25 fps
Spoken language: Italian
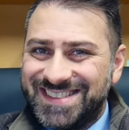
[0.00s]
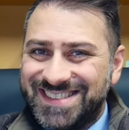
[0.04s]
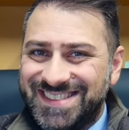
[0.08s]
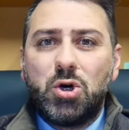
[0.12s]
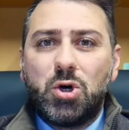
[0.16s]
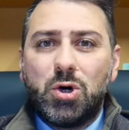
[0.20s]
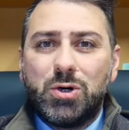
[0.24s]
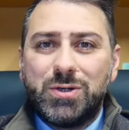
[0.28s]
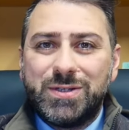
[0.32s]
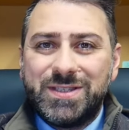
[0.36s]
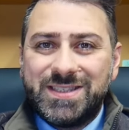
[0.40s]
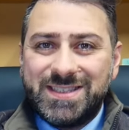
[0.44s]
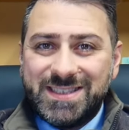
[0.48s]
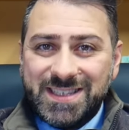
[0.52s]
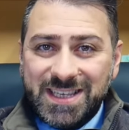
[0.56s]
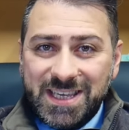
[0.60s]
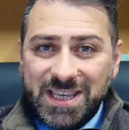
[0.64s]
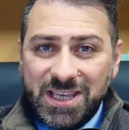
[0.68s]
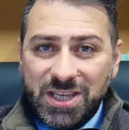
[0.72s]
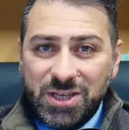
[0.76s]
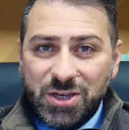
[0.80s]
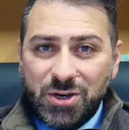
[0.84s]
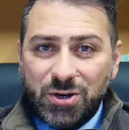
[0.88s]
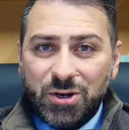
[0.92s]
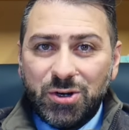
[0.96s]

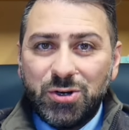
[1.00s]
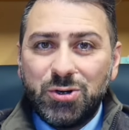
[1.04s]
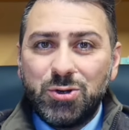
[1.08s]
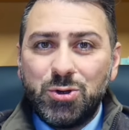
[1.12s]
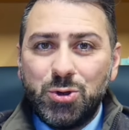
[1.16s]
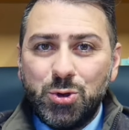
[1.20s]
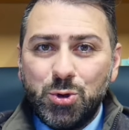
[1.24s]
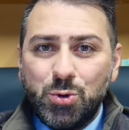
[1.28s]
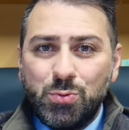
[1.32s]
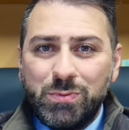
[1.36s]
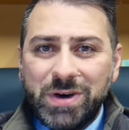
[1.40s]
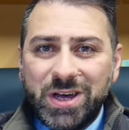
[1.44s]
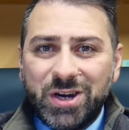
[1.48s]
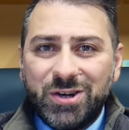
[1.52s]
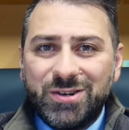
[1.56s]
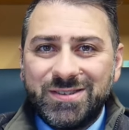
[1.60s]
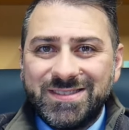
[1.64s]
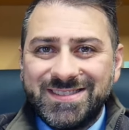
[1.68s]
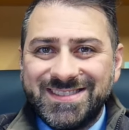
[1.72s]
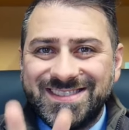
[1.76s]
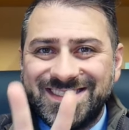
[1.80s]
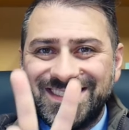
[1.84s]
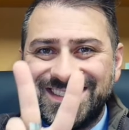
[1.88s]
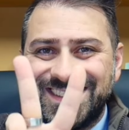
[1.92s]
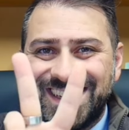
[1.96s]
Consiglio
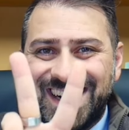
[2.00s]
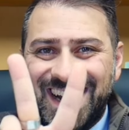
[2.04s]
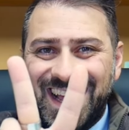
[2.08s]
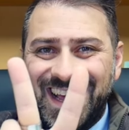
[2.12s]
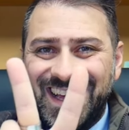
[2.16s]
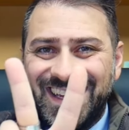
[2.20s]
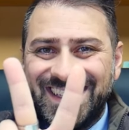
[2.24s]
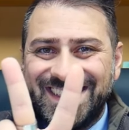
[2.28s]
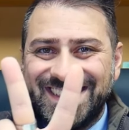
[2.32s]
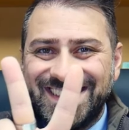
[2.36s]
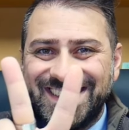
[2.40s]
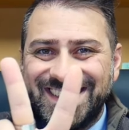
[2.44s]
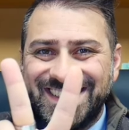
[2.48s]
numero 3.